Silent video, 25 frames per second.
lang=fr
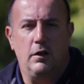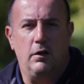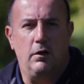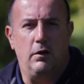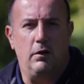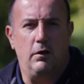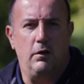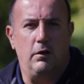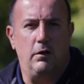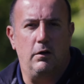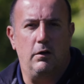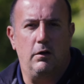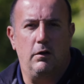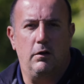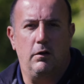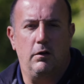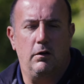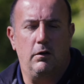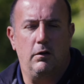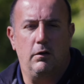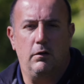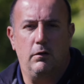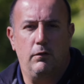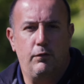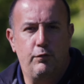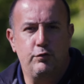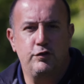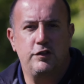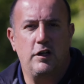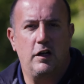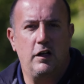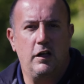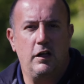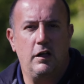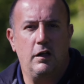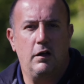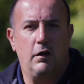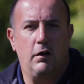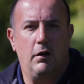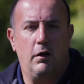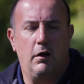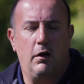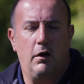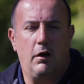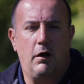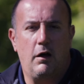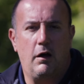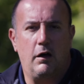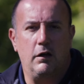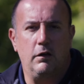Euh, vous allez
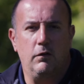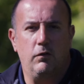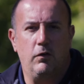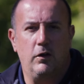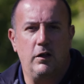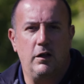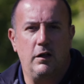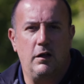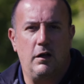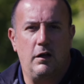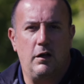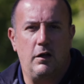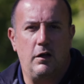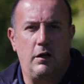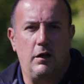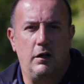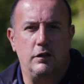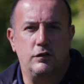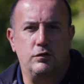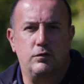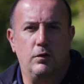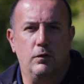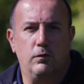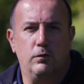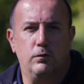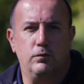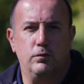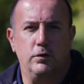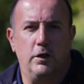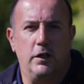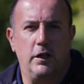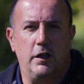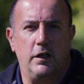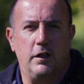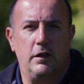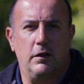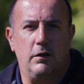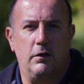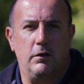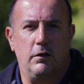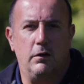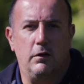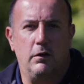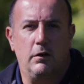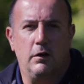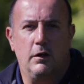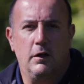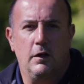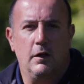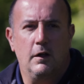euh, arriver à, ce que vous voulez
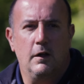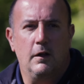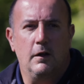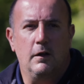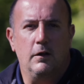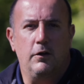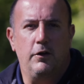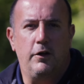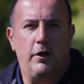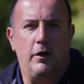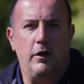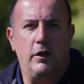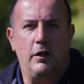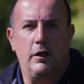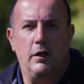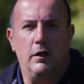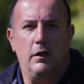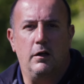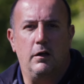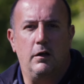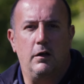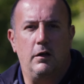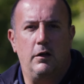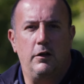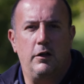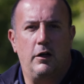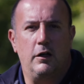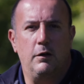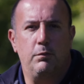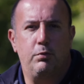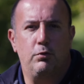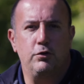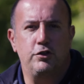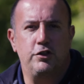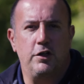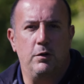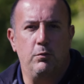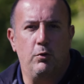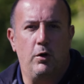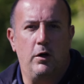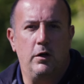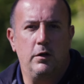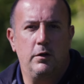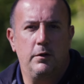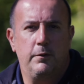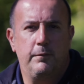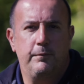euh, dans, les, prochains mois.